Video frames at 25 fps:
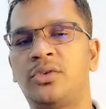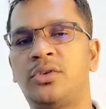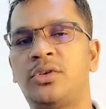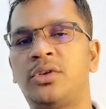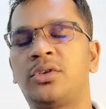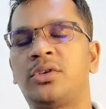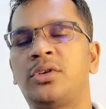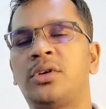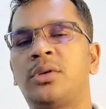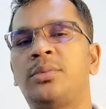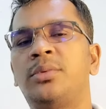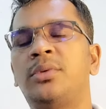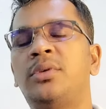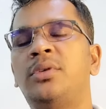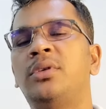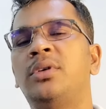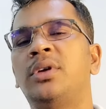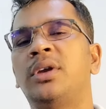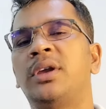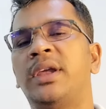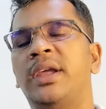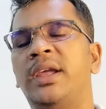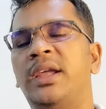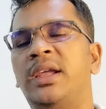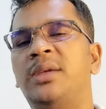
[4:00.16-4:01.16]
অনুরোধ করব
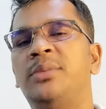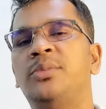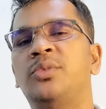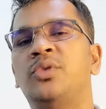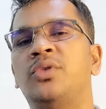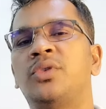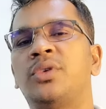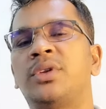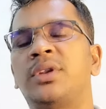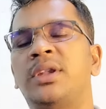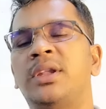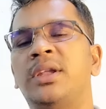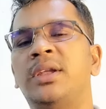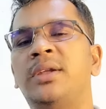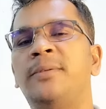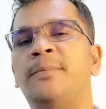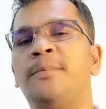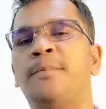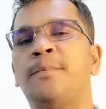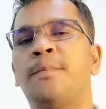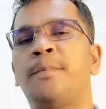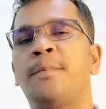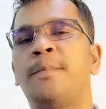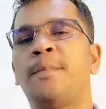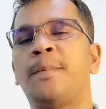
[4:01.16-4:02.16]
এই মুহূর্তে
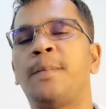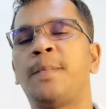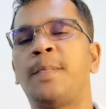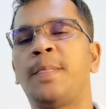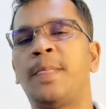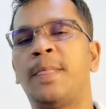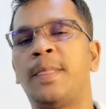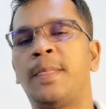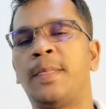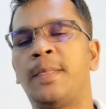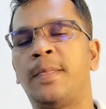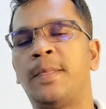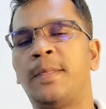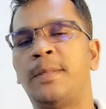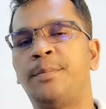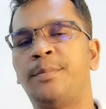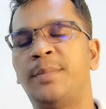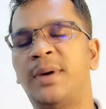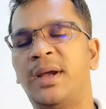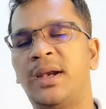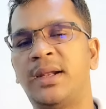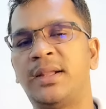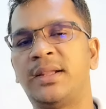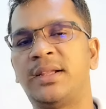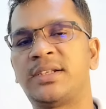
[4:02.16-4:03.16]

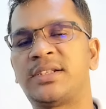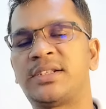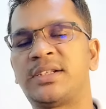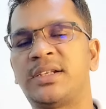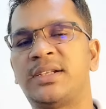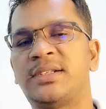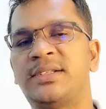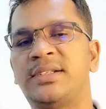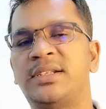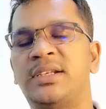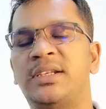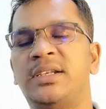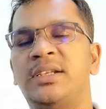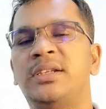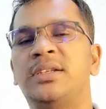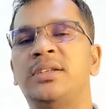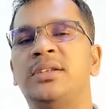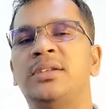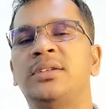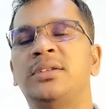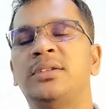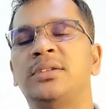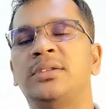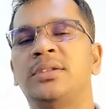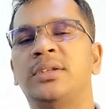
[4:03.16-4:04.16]
বাংলাদেশের যে
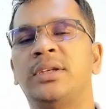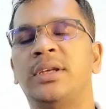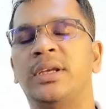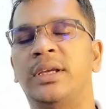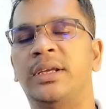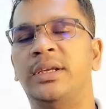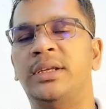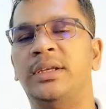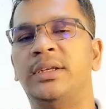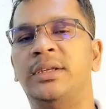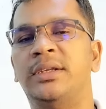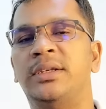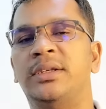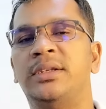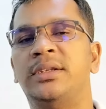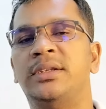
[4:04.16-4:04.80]
এই